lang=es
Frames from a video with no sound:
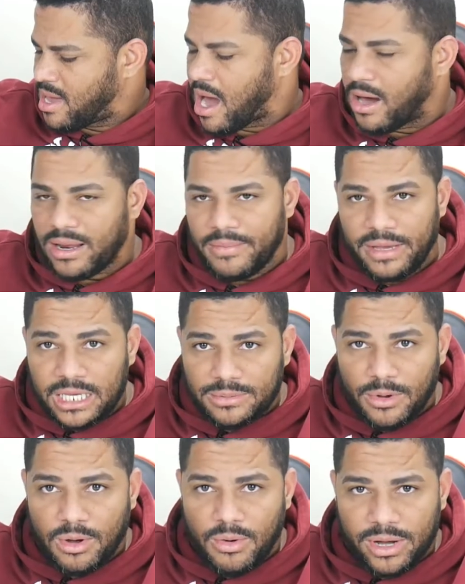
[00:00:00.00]
Ahora
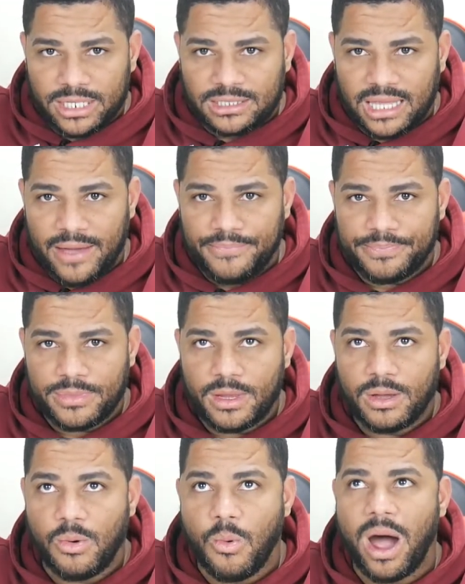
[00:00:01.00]
mismo cuesta
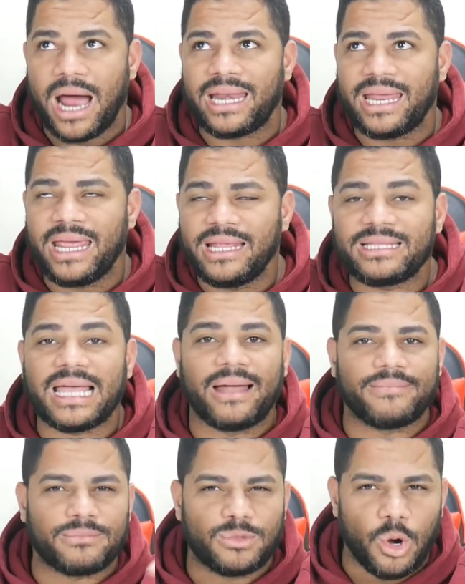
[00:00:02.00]

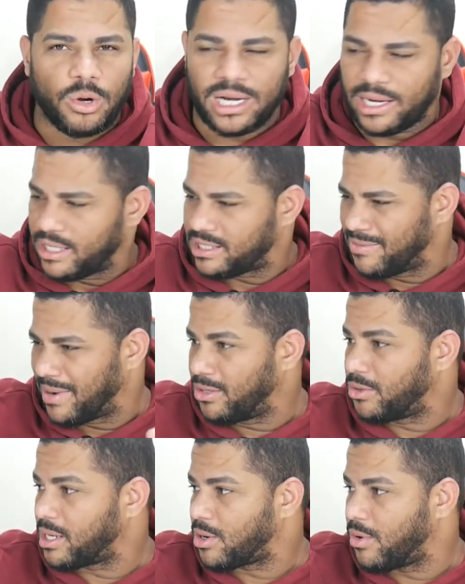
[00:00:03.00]
40 dólares, si mal
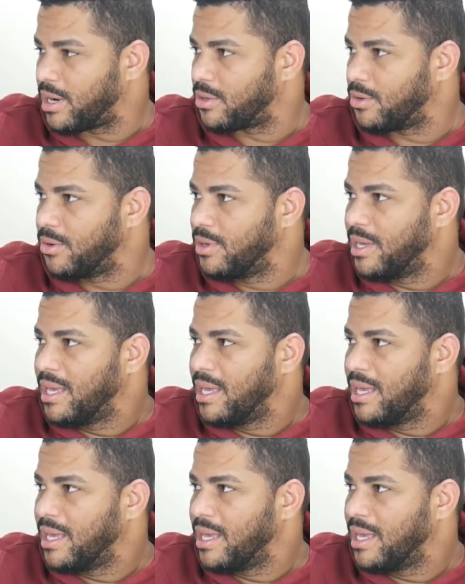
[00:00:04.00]
no recuerdo.